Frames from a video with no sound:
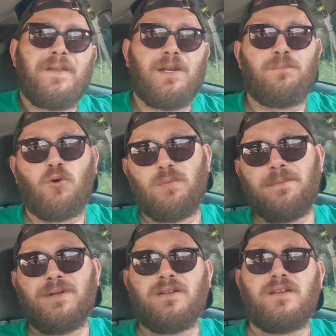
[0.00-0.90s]
Et le
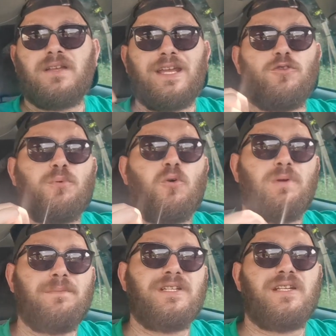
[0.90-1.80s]
problème, et le
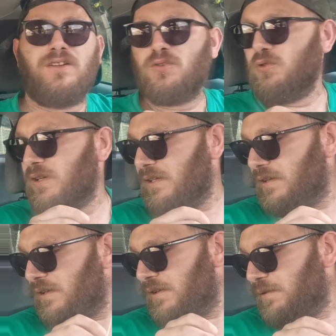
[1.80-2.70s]
problème il est là
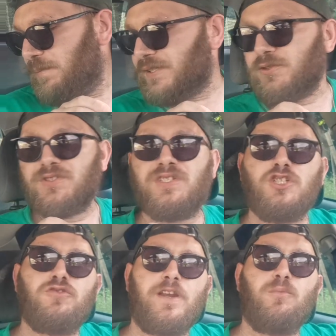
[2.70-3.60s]
Parce que
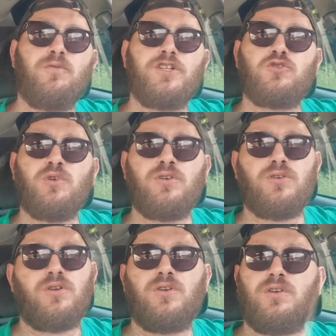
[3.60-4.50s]
si je fais le mauvais
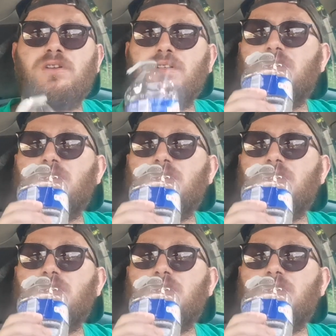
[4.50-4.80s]
choix, euh,